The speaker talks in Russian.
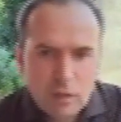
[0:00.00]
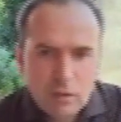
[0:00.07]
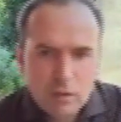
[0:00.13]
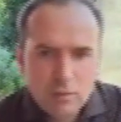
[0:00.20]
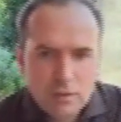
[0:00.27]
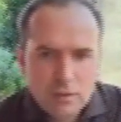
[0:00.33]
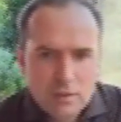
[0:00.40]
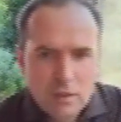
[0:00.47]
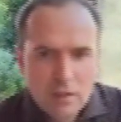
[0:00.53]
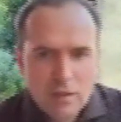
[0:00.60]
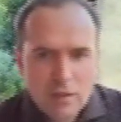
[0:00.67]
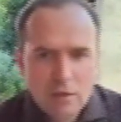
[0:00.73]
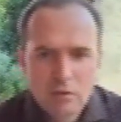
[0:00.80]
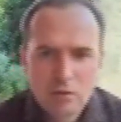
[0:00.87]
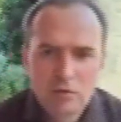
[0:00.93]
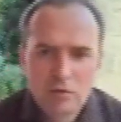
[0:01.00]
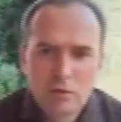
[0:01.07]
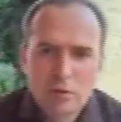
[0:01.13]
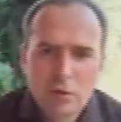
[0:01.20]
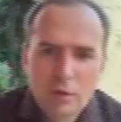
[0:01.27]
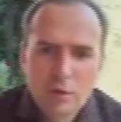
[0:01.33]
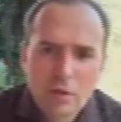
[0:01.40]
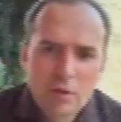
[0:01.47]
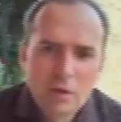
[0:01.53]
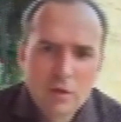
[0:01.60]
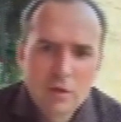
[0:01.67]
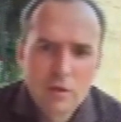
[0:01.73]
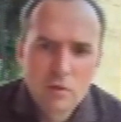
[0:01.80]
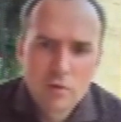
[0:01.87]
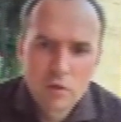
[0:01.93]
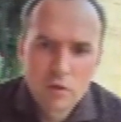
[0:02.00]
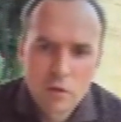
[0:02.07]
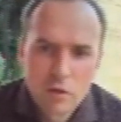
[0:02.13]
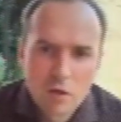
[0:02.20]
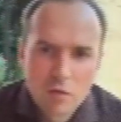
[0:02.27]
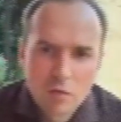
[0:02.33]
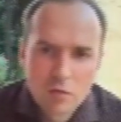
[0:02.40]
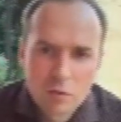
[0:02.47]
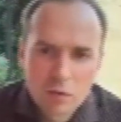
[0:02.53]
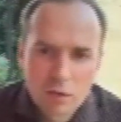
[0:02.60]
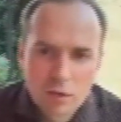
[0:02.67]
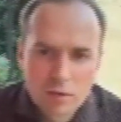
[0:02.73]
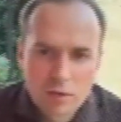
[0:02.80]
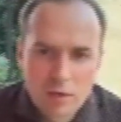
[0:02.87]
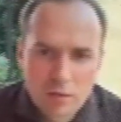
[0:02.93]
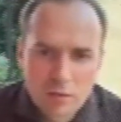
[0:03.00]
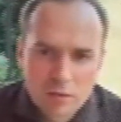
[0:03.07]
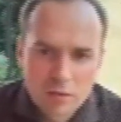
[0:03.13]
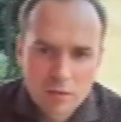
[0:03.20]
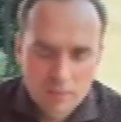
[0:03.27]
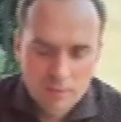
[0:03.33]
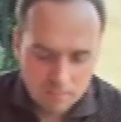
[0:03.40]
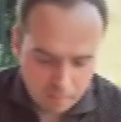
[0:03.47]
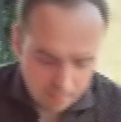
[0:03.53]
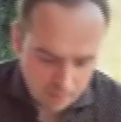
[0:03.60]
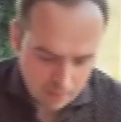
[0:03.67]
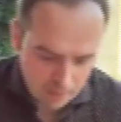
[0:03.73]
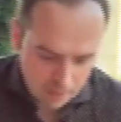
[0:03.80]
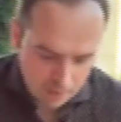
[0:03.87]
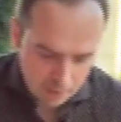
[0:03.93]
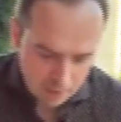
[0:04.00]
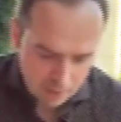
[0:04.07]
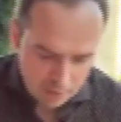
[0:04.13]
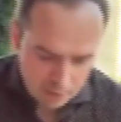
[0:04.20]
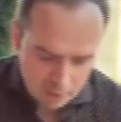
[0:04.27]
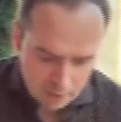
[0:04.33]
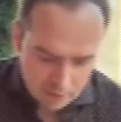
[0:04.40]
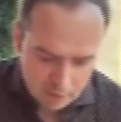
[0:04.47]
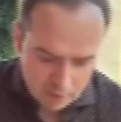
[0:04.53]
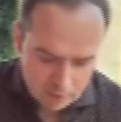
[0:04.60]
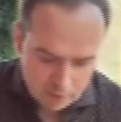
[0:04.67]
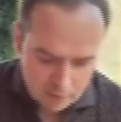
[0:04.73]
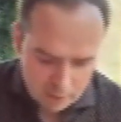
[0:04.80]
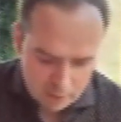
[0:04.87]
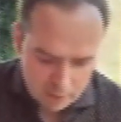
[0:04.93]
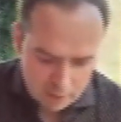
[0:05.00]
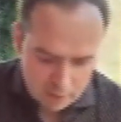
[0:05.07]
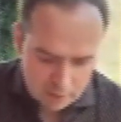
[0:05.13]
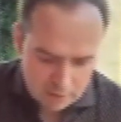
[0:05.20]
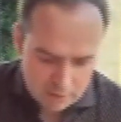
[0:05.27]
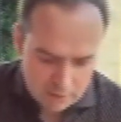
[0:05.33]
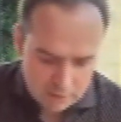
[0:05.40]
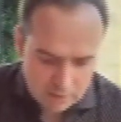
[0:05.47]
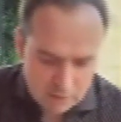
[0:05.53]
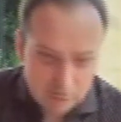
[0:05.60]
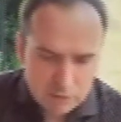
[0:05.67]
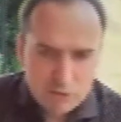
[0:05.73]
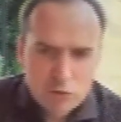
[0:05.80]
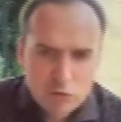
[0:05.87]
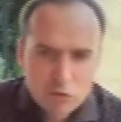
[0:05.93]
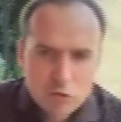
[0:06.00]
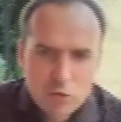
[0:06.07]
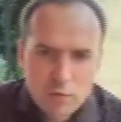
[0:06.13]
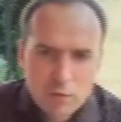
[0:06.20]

и постараюсь вот в этой, наверное, не очень короткой трансляции э, рассказать все, что